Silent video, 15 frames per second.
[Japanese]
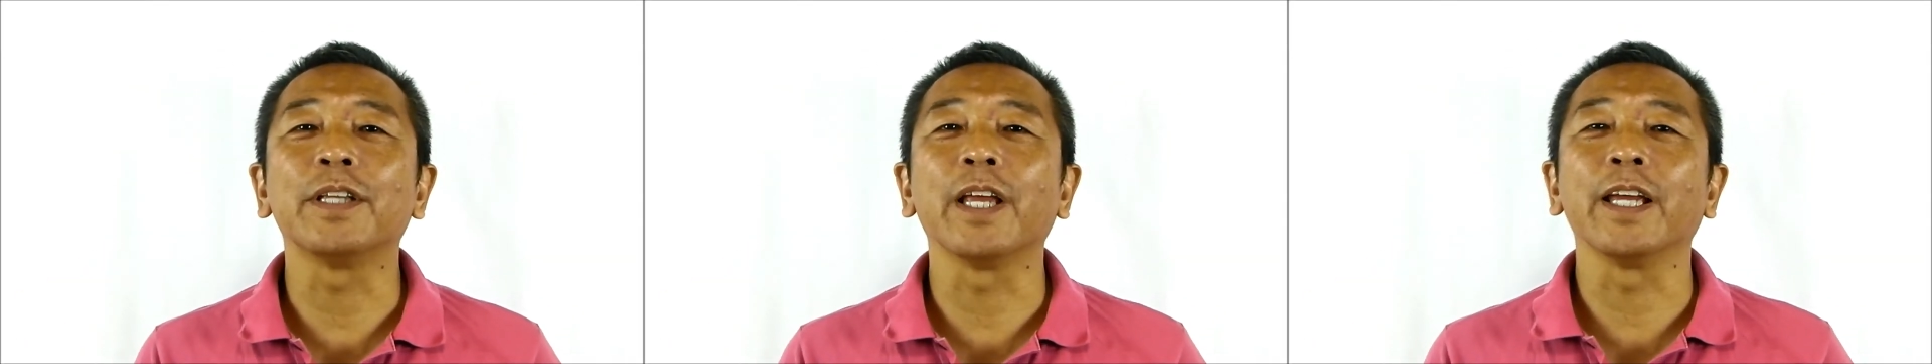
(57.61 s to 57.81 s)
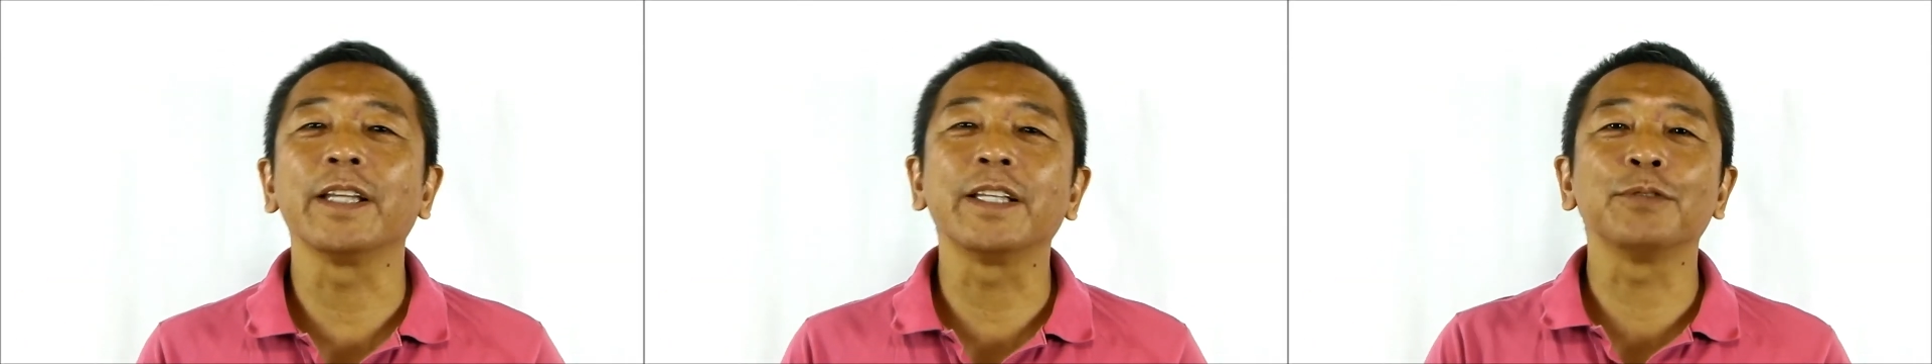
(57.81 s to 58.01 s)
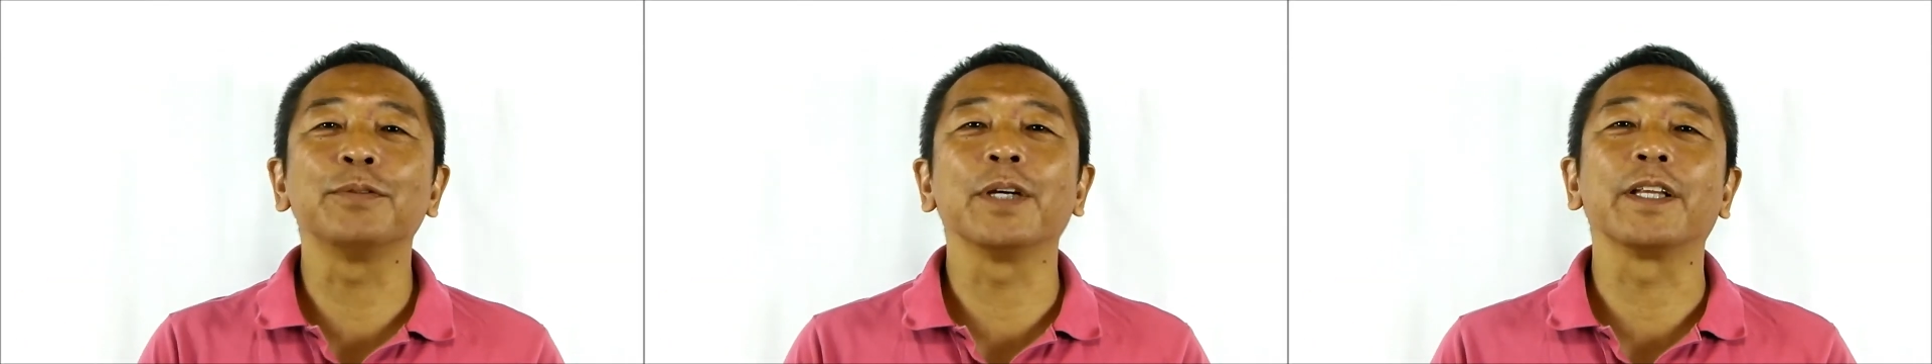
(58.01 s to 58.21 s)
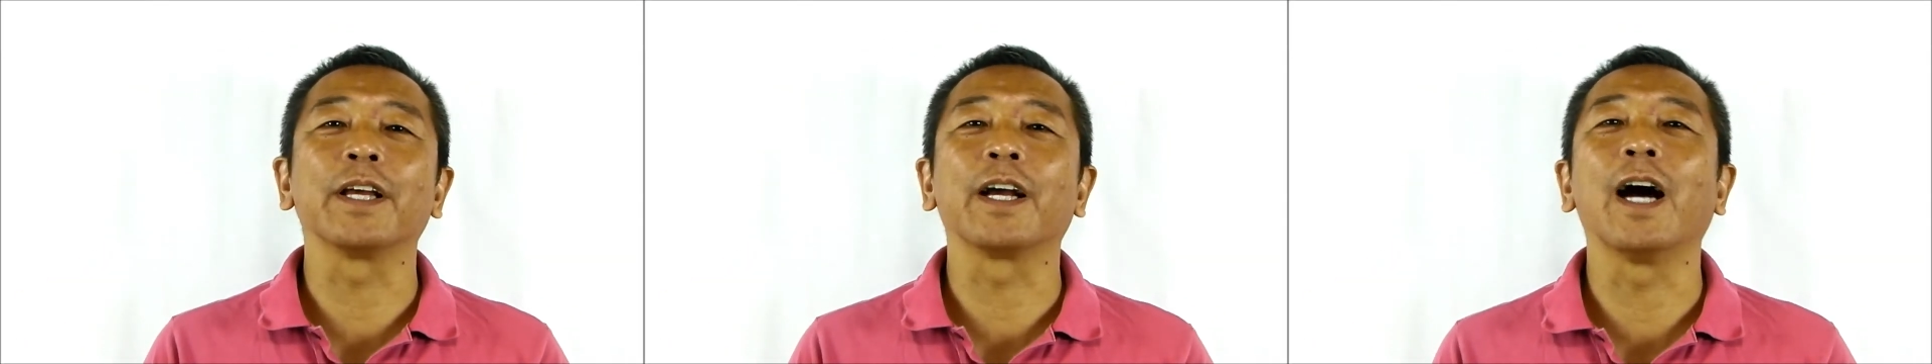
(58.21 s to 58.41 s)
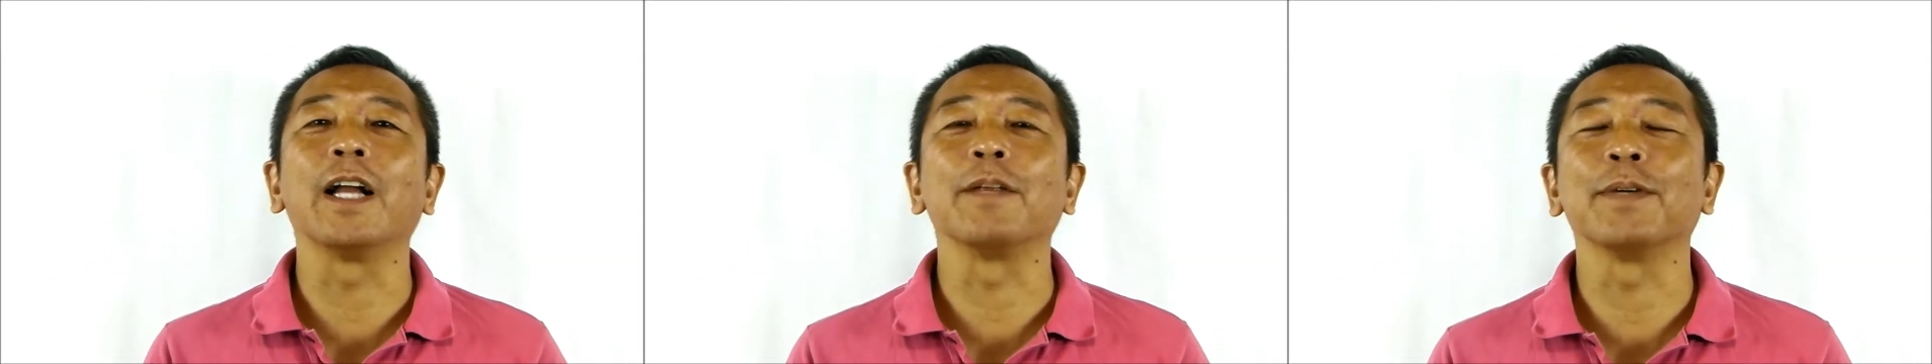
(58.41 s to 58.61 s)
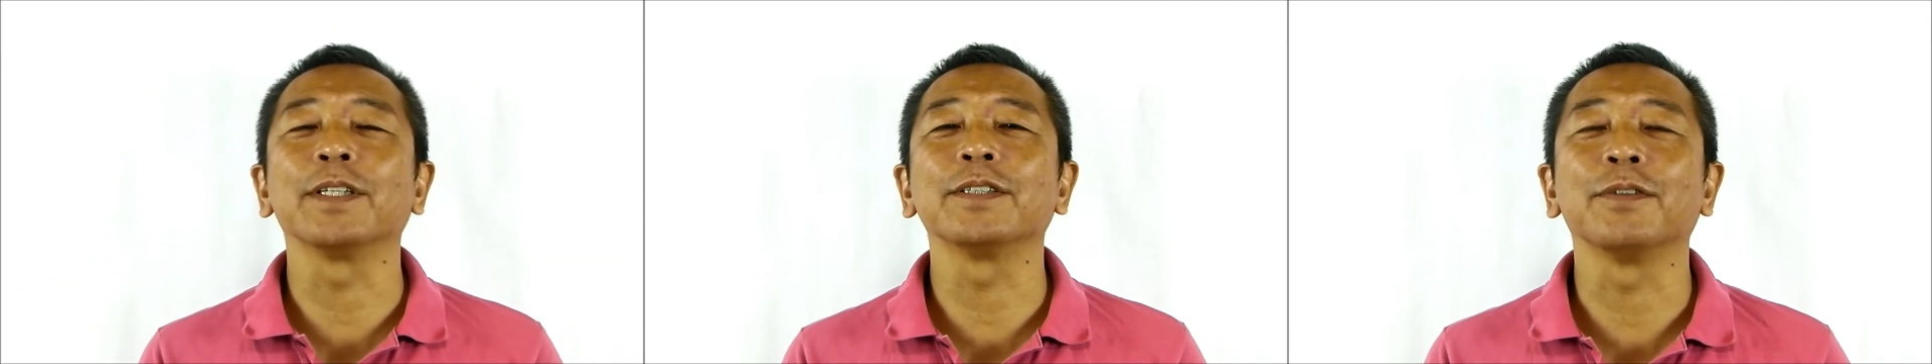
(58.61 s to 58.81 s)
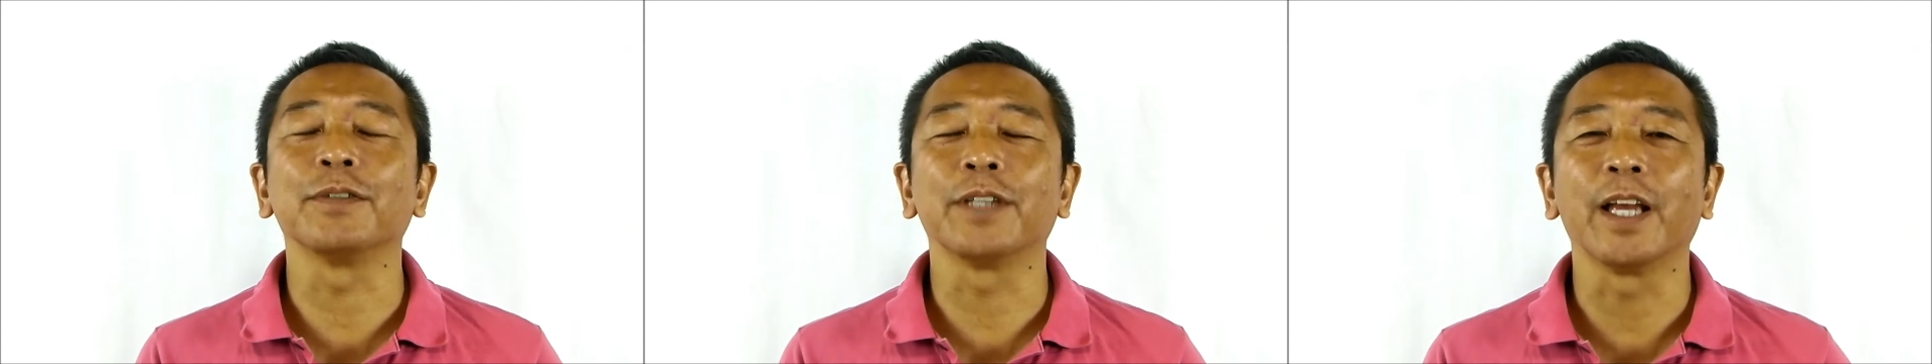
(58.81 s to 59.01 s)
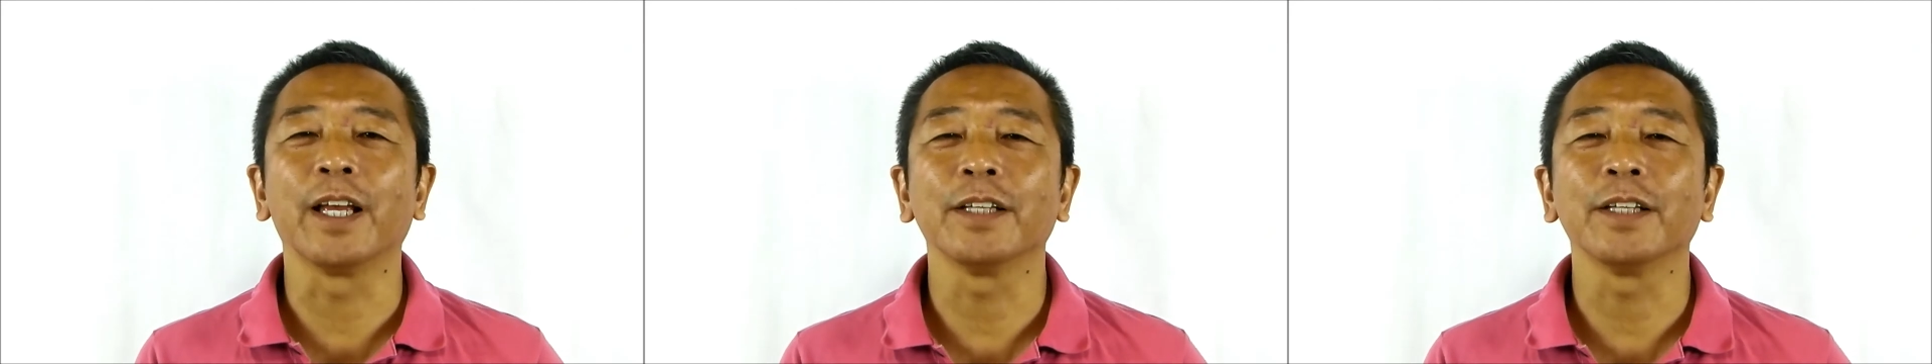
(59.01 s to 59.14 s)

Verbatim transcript: て得手不得手がありますので、